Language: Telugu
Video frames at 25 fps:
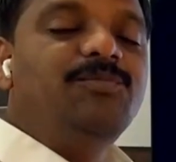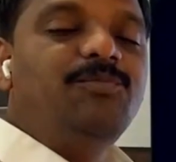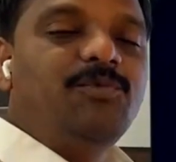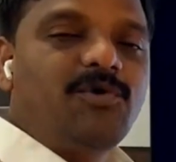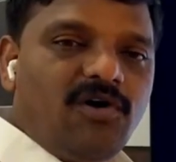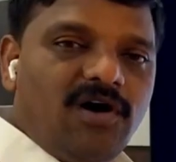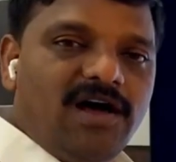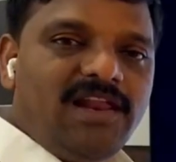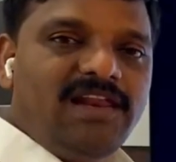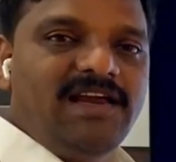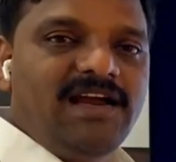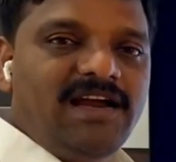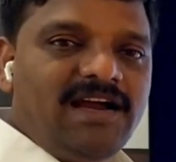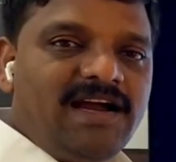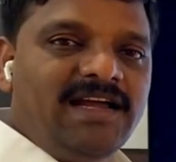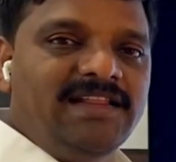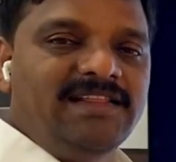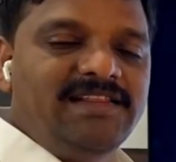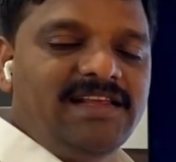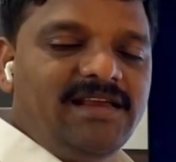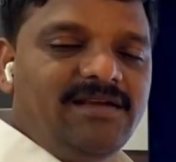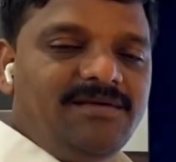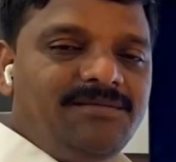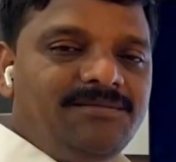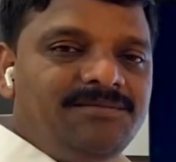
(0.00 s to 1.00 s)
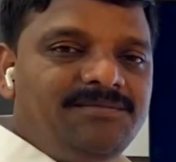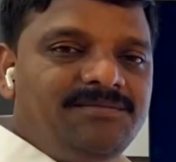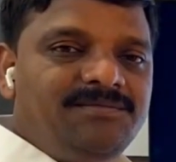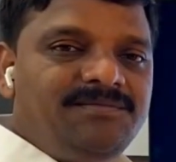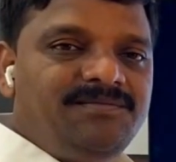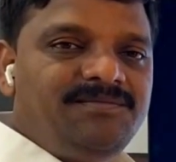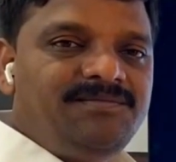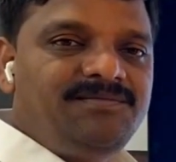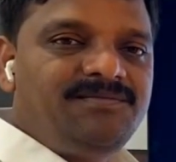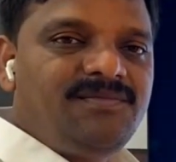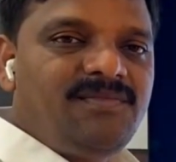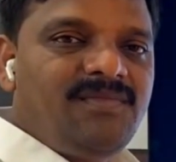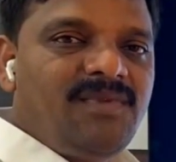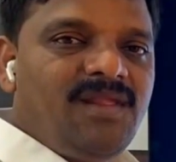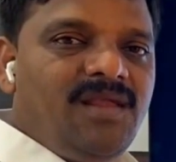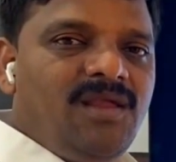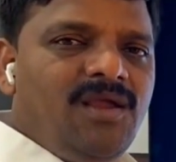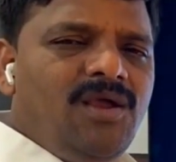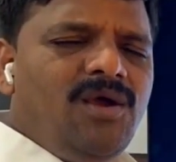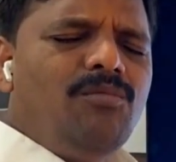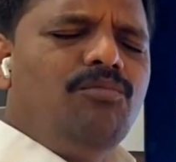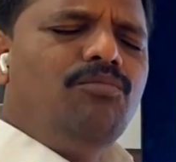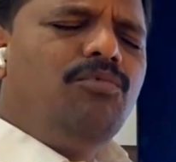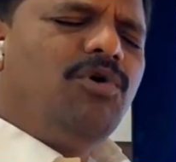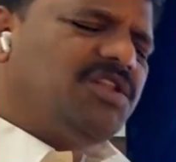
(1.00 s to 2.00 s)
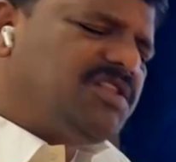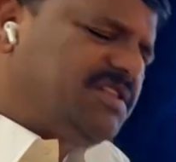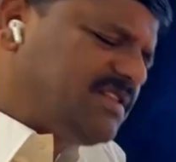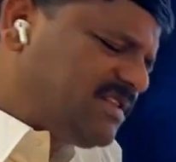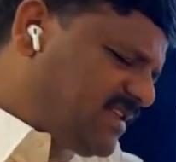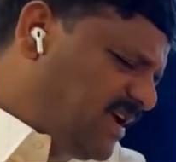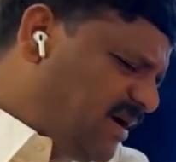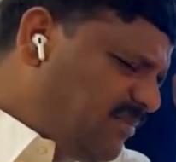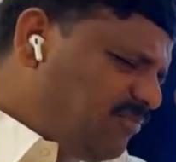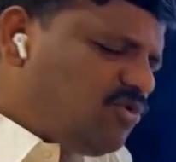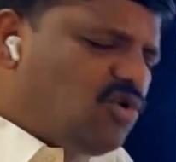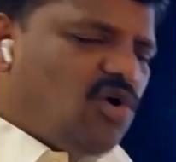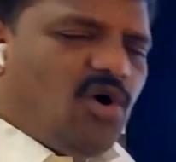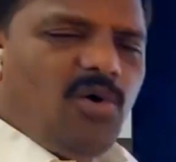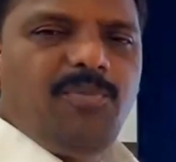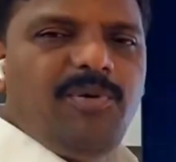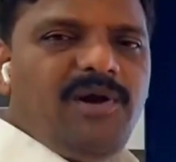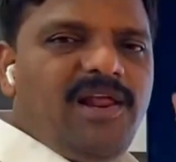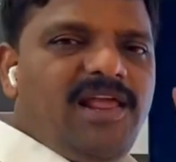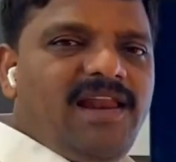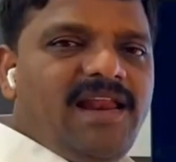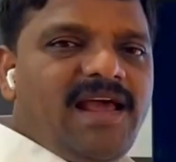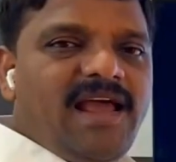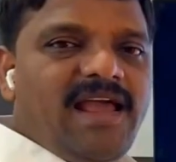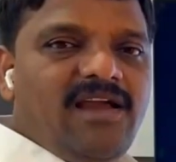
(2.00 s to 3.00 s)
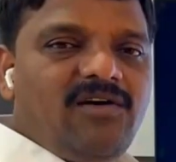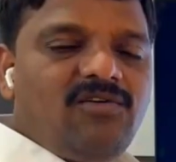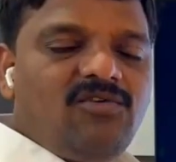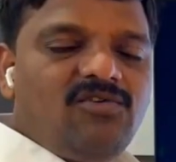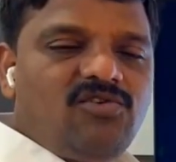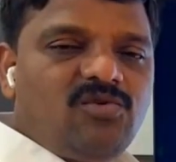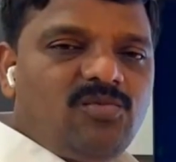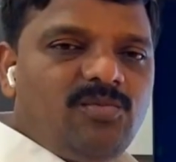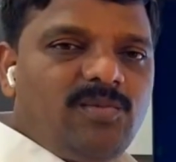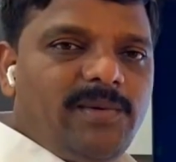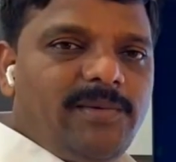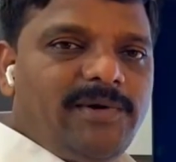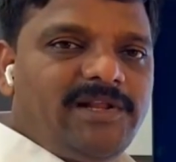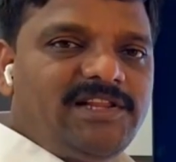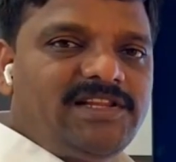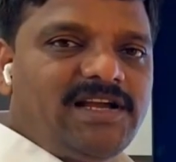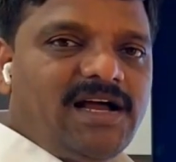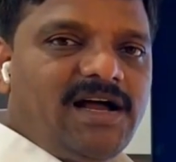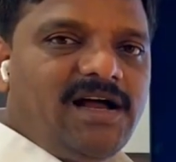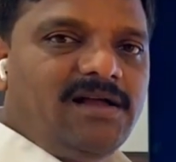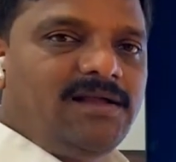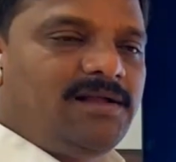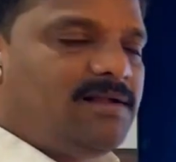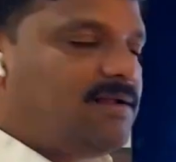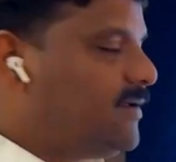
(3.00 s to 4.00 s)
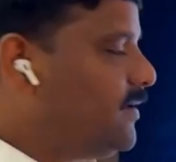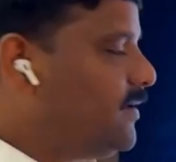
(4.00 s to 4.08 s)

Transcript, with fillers: అని చెప్పుకోవాలి అంతే మొత్తం దోపిడేనా కుటుంబం అంతా